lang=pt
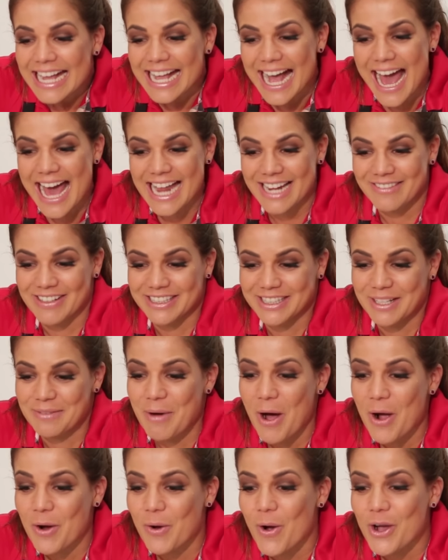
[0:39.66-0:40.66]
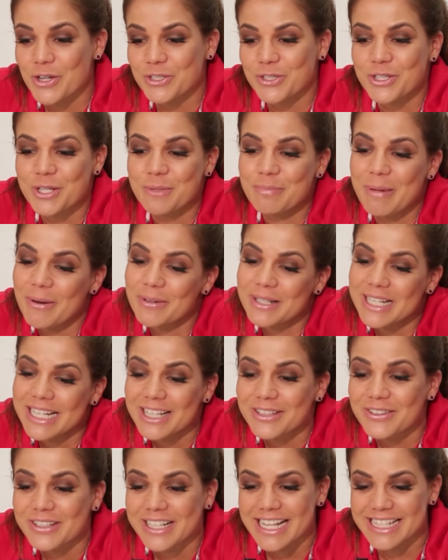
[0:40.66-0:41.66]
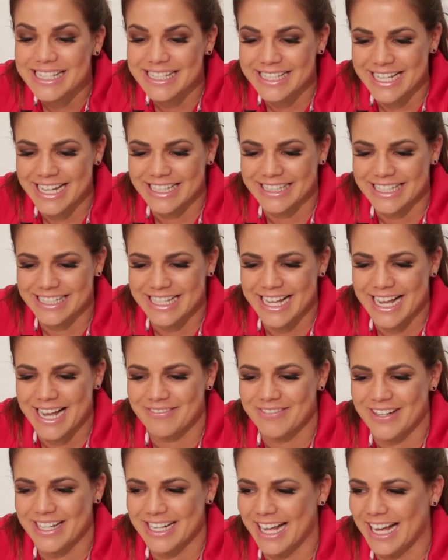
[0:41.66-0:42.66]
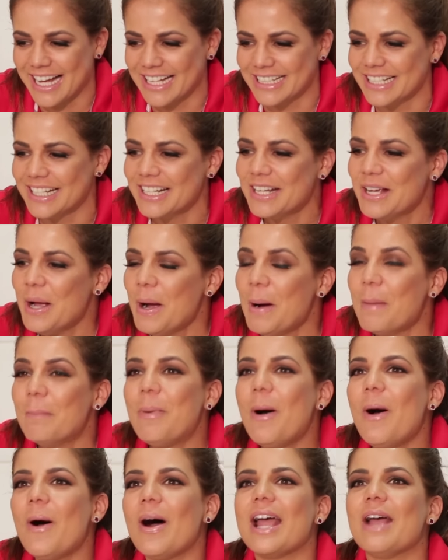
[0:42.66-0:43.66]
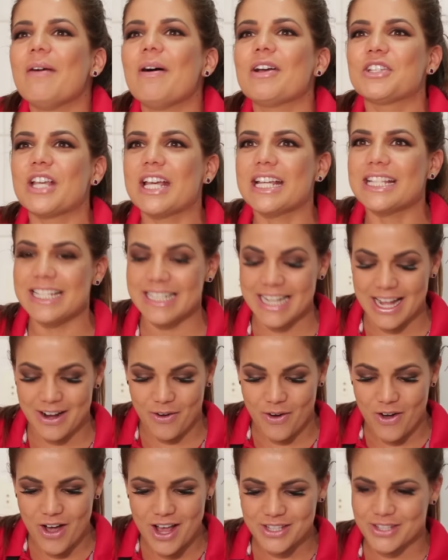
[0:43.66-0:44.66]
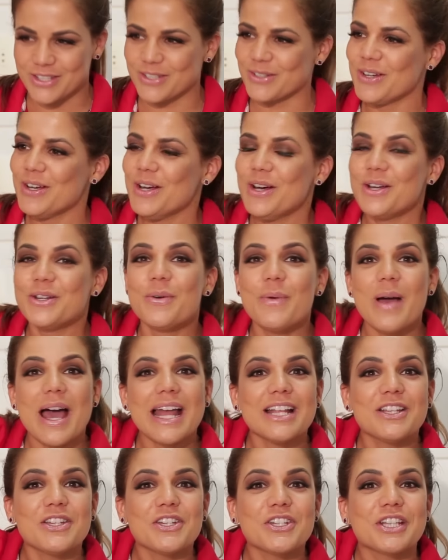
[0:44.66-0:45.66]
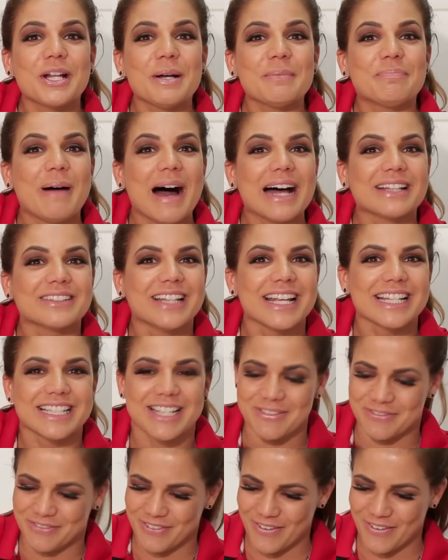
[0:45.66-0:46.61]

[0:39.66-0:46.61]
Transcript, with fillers: Cara, vai ter maior gosto de baunilha do que essa rabanada. Pô, eu achei que esse negócio não era destampado dessa